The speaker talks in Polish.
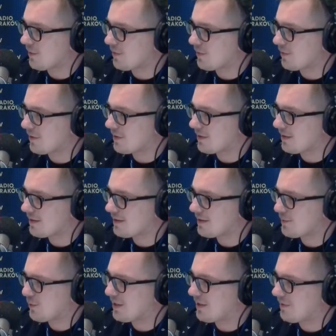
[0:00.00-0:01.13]
właśnie jest
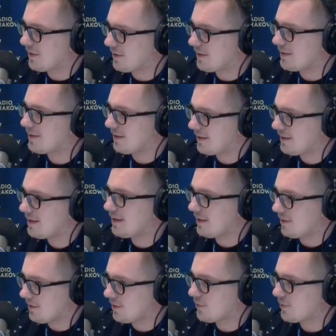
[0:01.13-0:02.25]
sprzedawana. Ona kosztuje więcej, bo
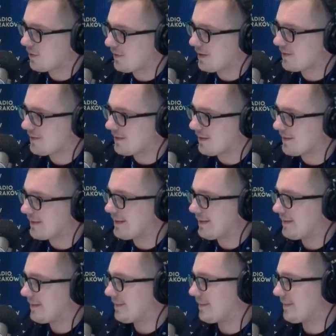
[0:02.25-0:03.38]
Ona dopiero więcej. w momencie,
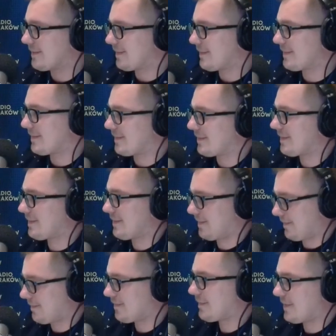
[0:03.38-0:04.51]
kiedy zaczynają się
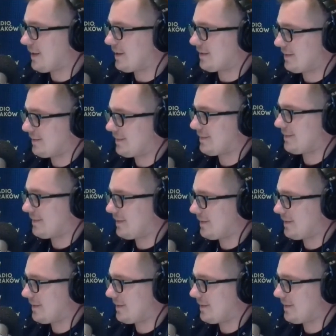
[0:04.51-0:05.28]
mrozy, tak. do oleju